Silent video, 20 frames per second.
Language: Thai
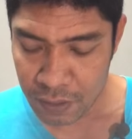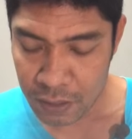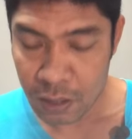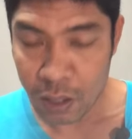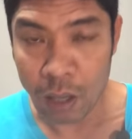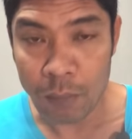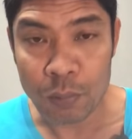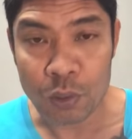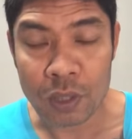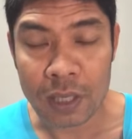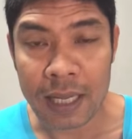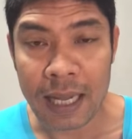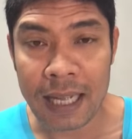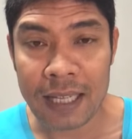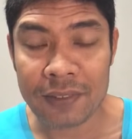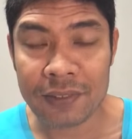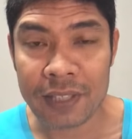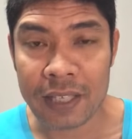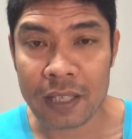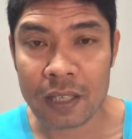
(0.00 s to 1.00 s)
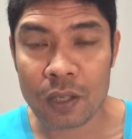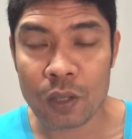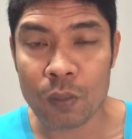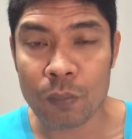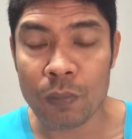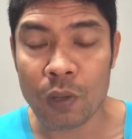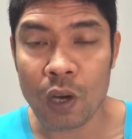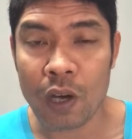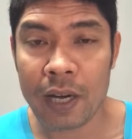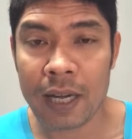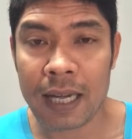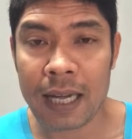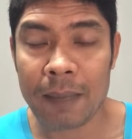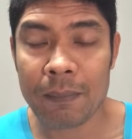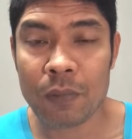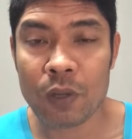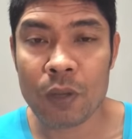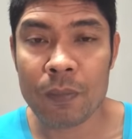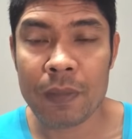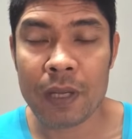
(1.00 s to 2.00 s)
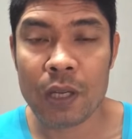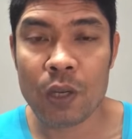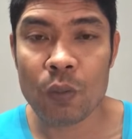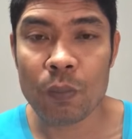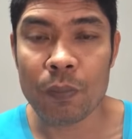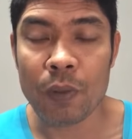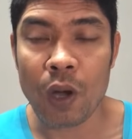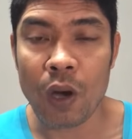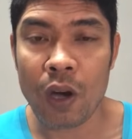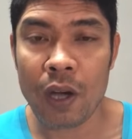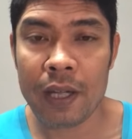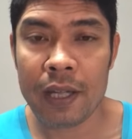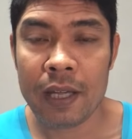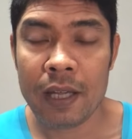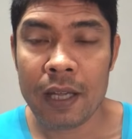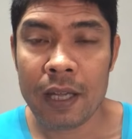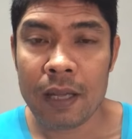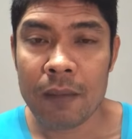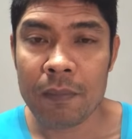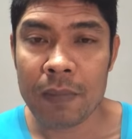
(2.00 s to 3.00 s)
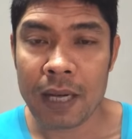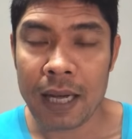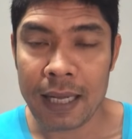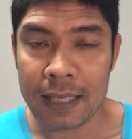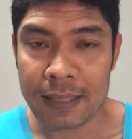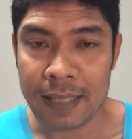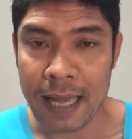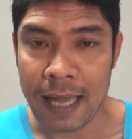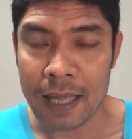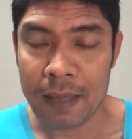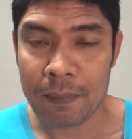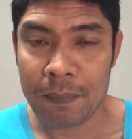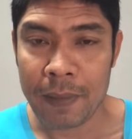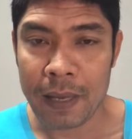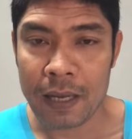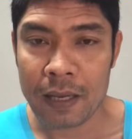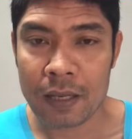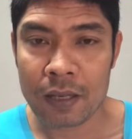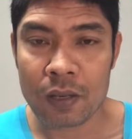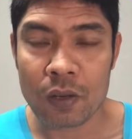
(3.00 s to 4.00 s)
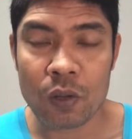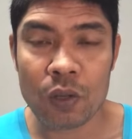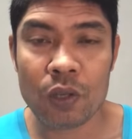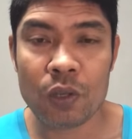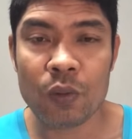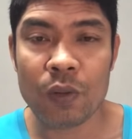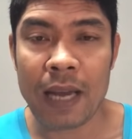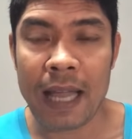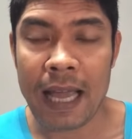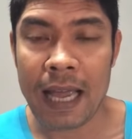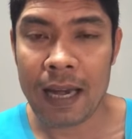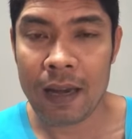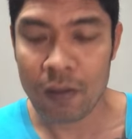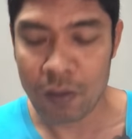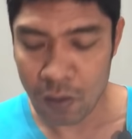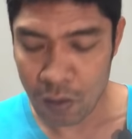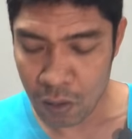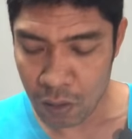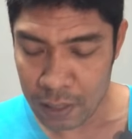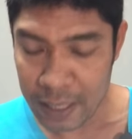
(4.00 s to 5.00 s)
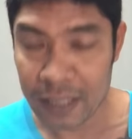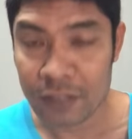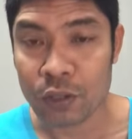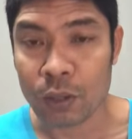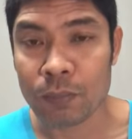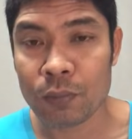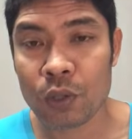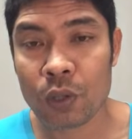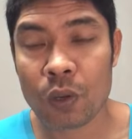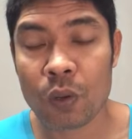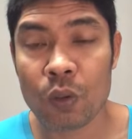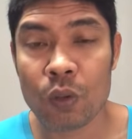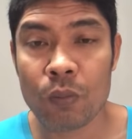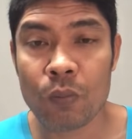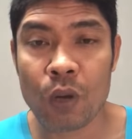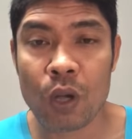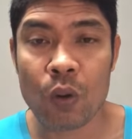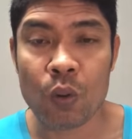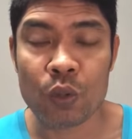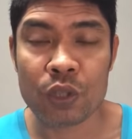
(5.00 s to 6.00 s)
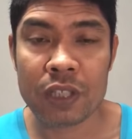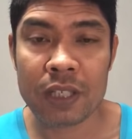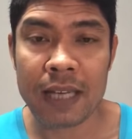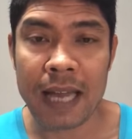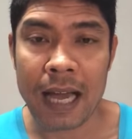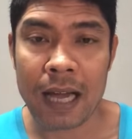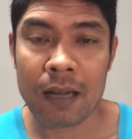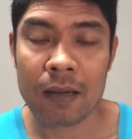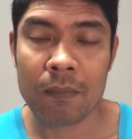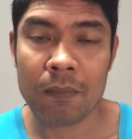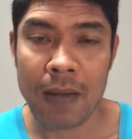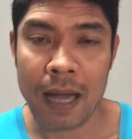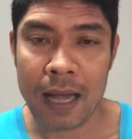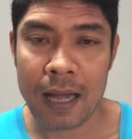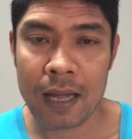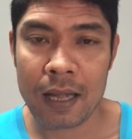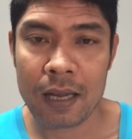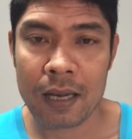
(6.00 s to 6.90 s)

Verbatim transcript: ฟิตซ้อมอยู่ที่ค่ายสิทธิ์หนุ่มน้อยนะครับโดยมีหนุ่มน้อย เมืองหัดใหญ่เป็นคนดูแล แล้วก็เล็กสมสกุลมวยหูชื่อดังมา